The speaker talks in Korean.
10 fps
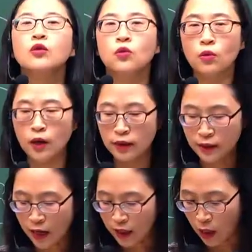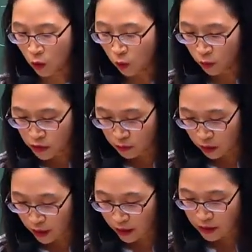똑같다라고
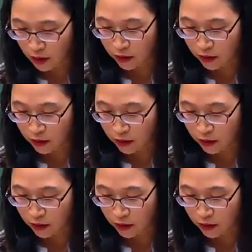보시면 되겠어요.